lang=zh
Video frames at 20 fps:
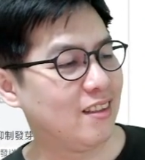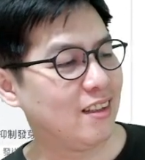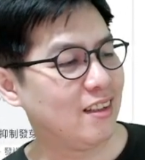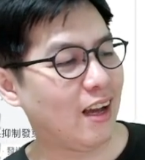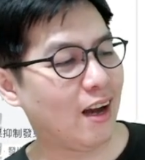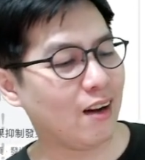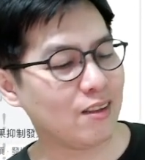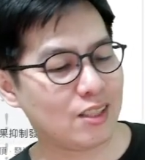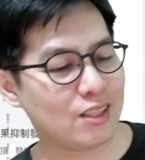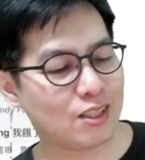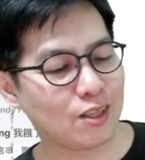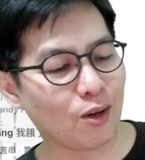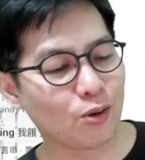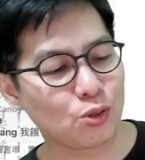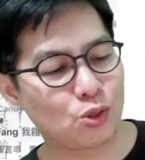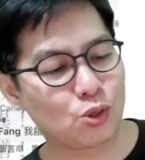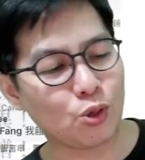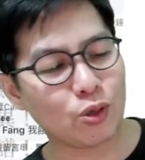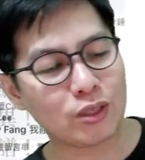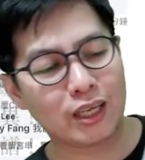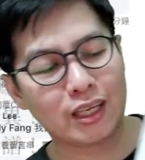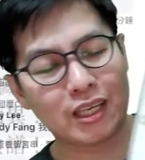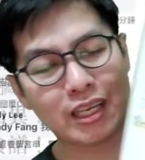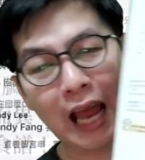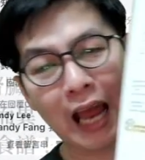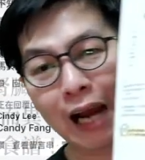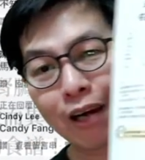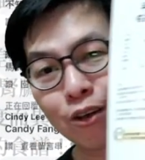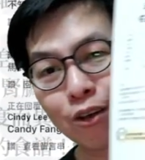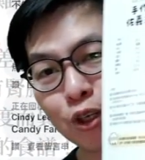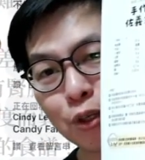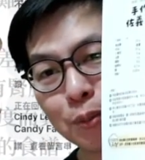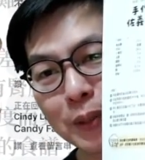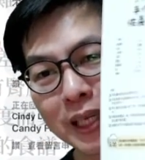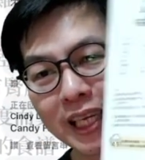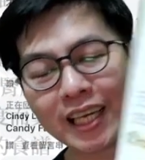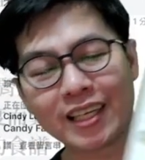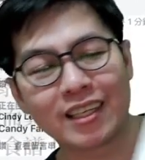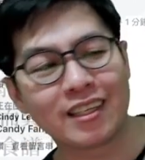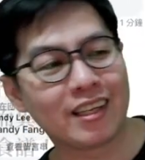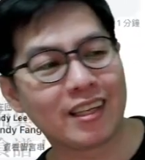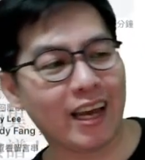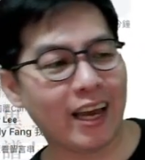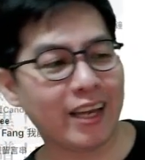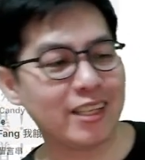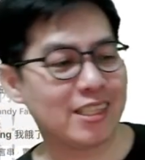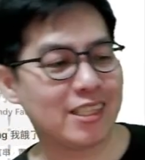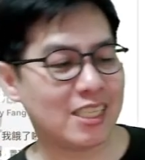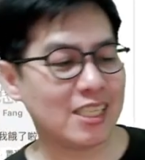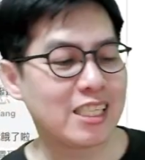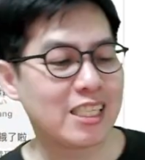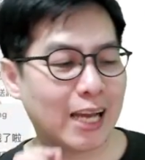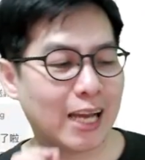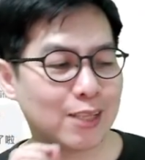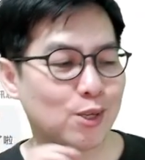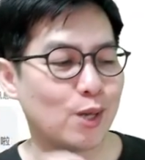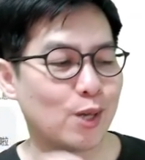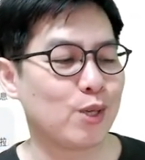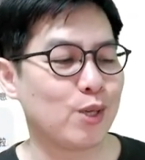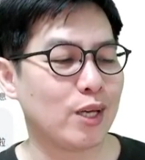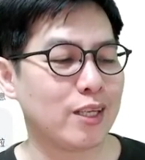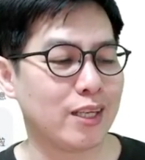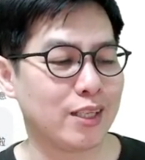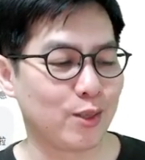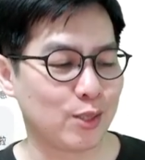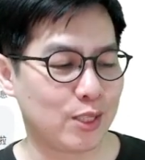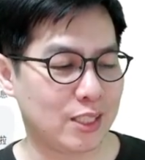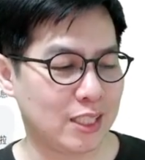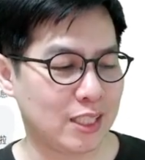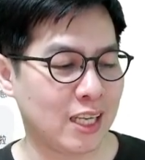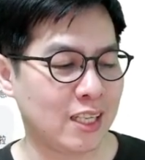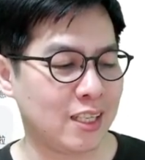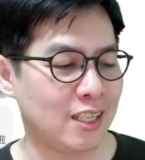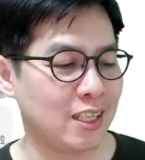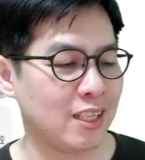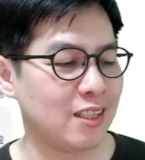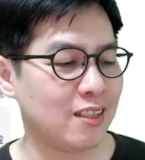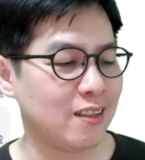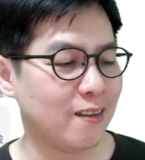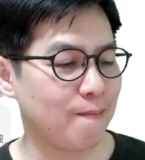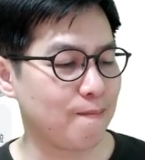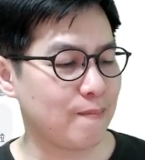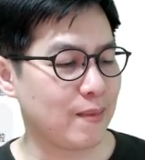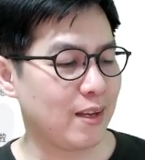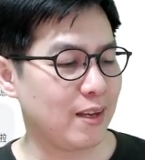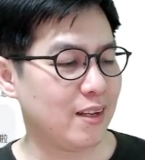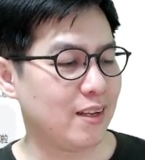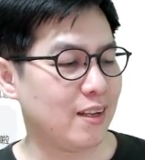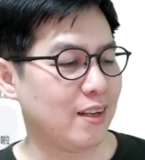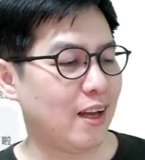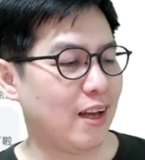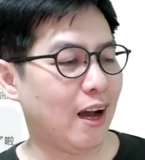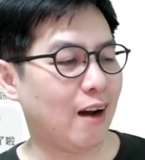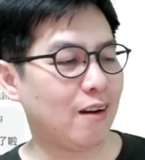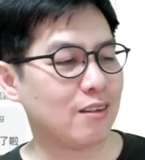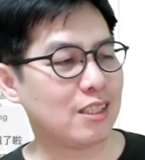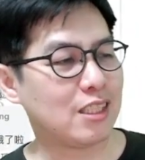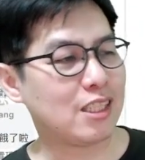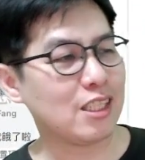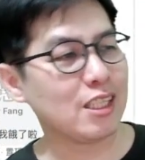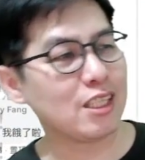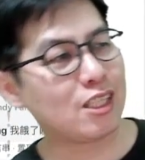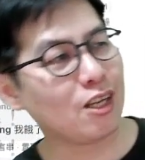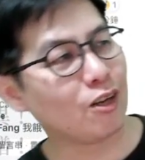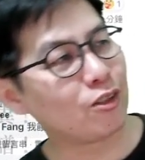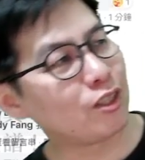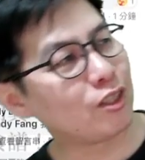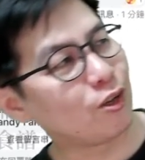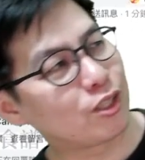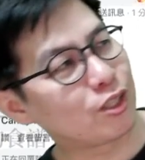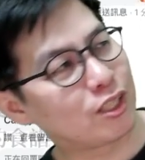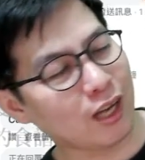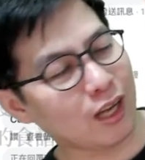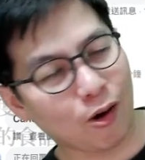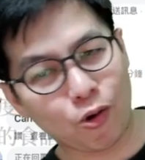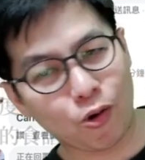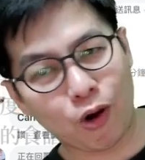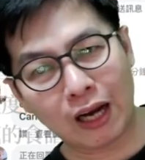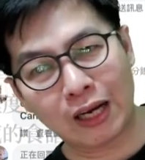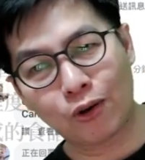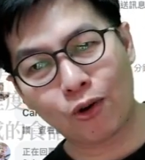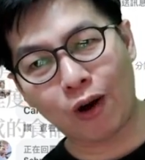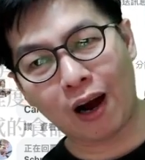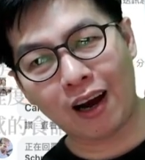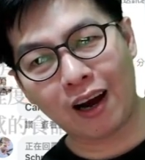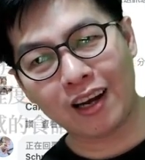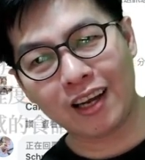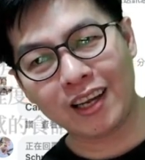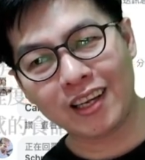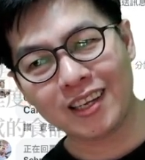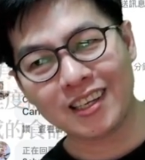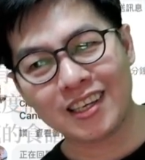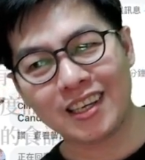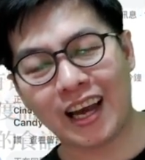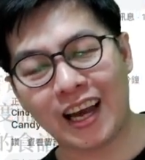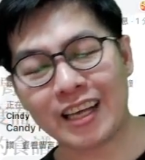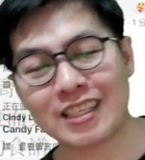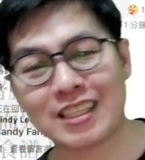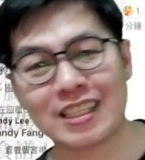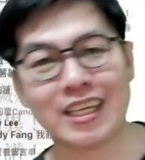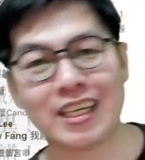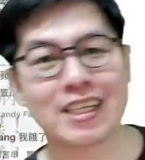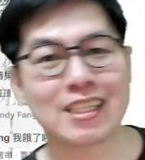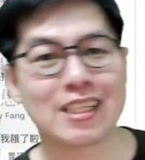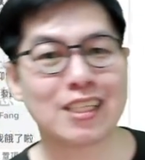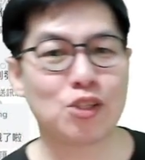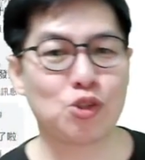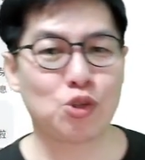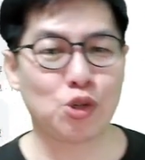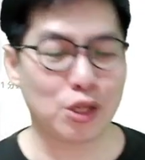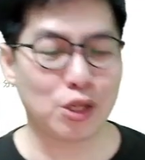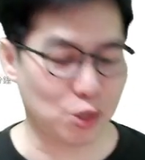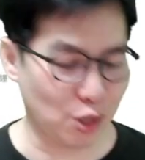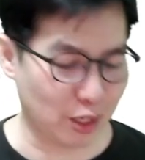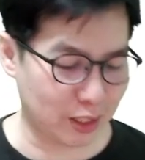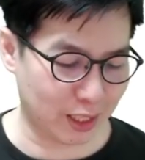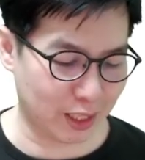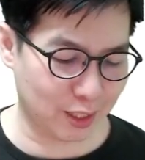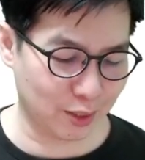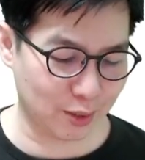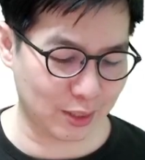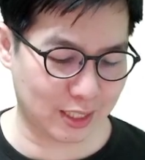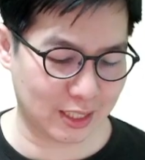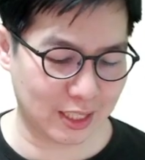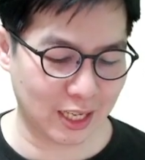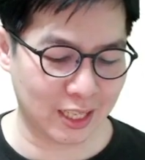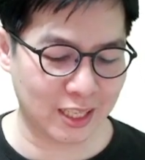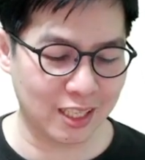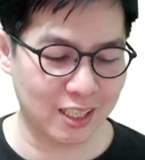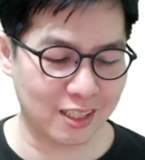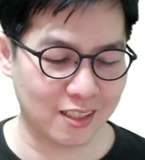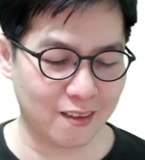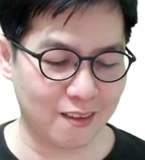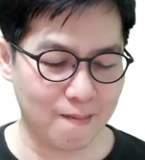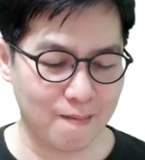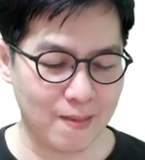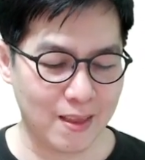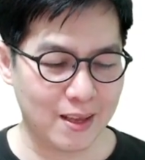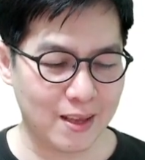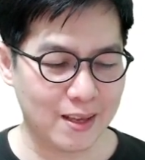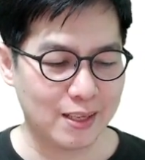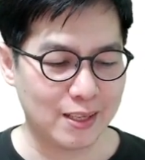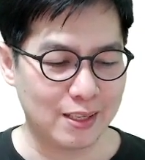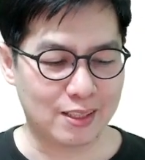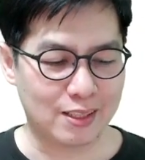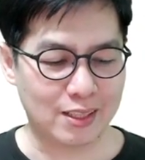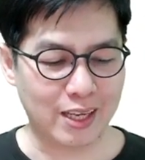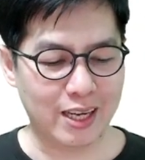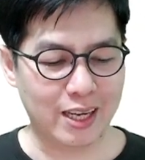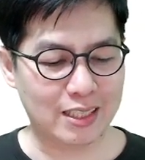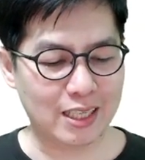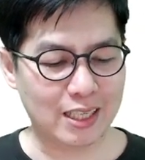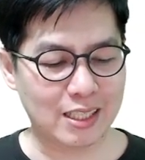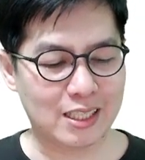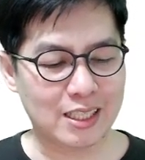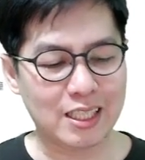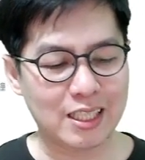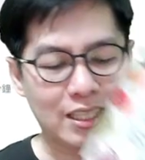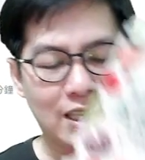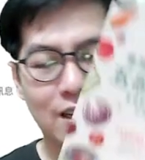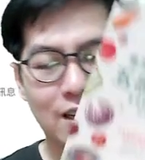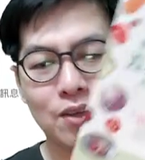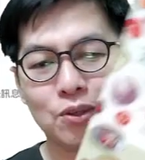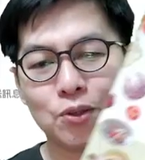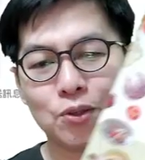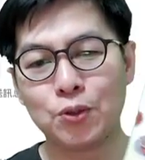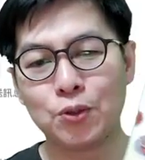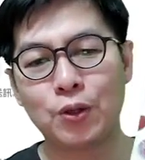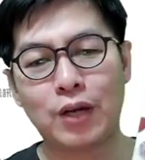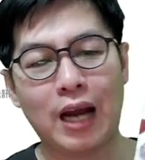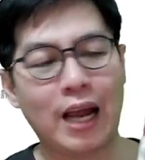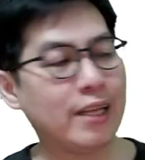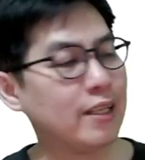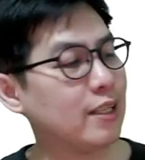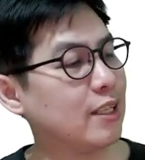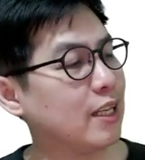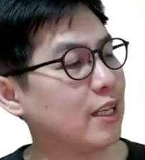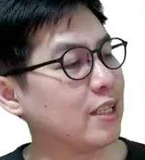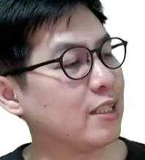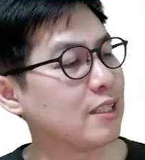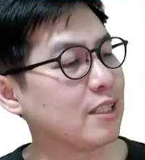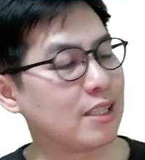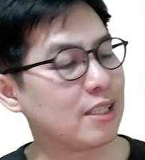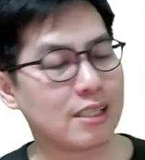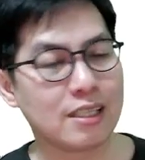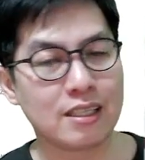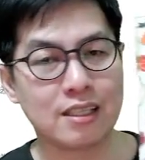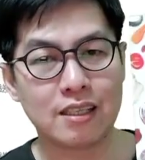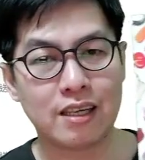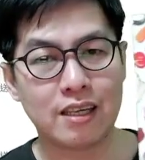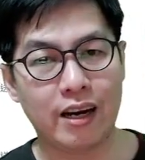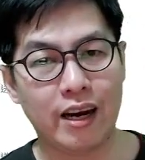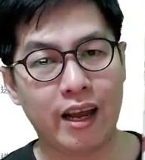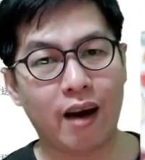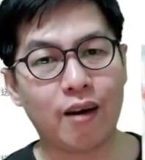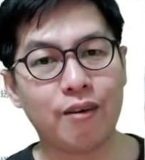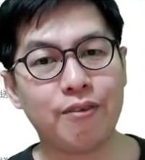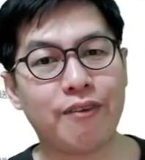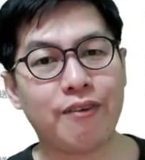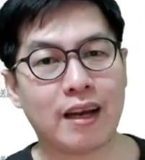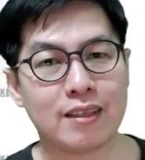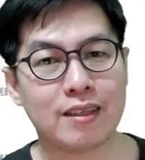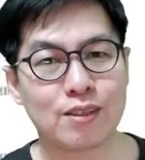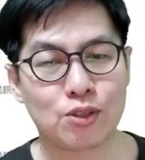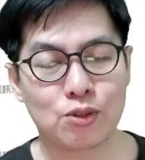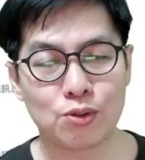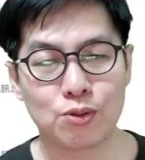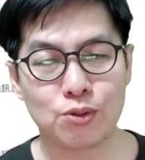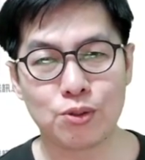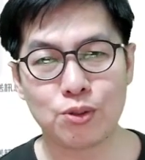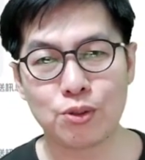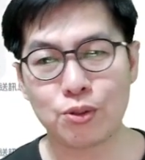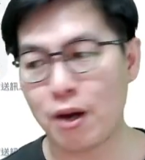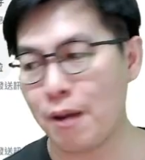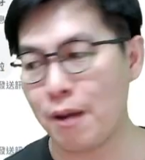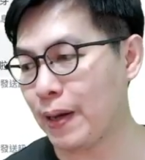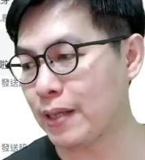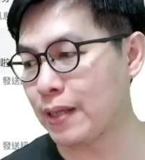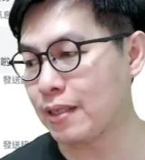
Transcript: 好，手做的洋芋片，哎，吃起来脆脆的，有声音。好，鸡胸肉小黄瓜，哎，这也是脆脆的，有声音。所以这是一个无感饮食疗法的书。如果你本